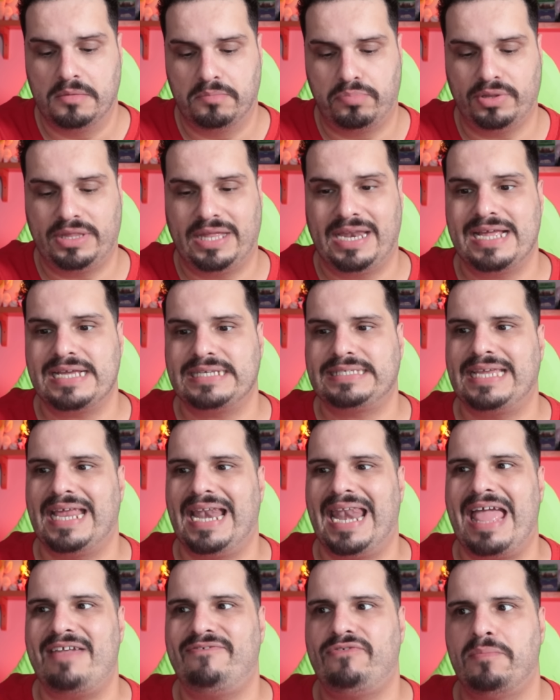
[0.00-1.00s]
Poderia
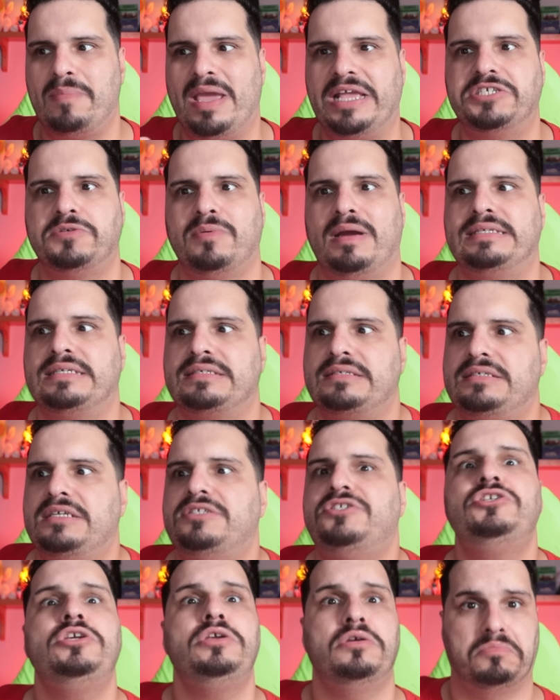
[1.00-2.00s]
ser levemente mais
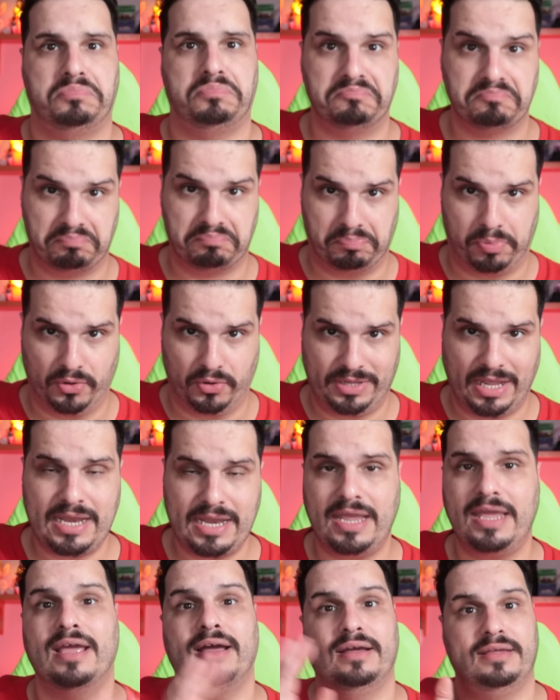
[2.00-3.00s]
azedinho?
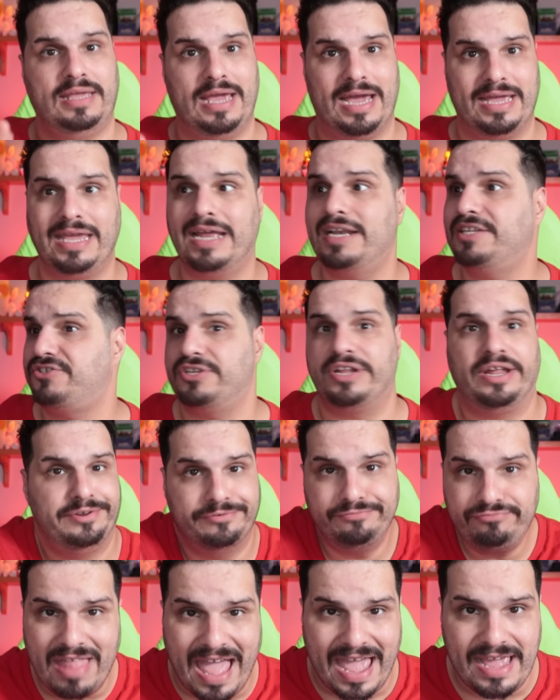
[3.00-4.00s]
Poderia. E aí ele
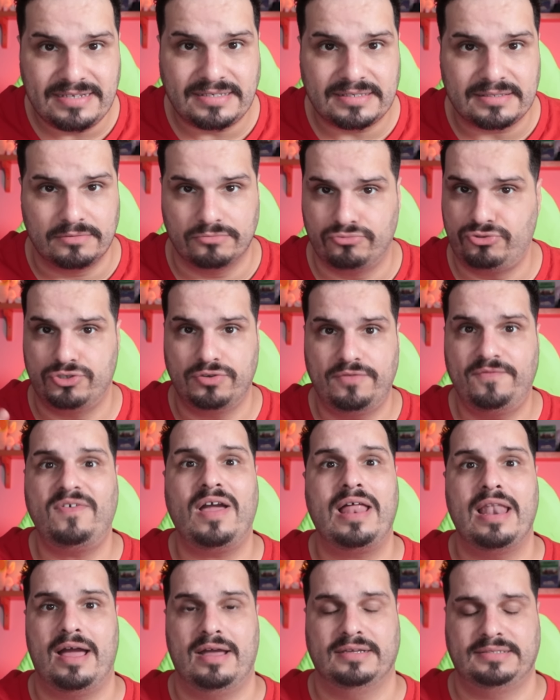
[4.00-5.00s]
tiraria um 10, não tinha o que
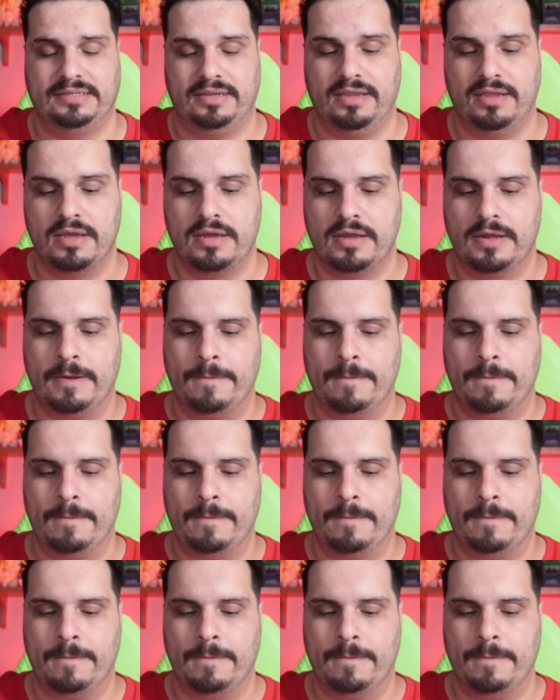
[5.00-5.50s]
falar, assim.